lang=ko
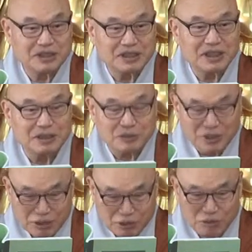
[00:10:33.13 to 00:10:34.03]

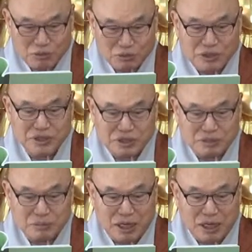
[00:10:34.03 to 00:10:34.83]
너무나도 우리들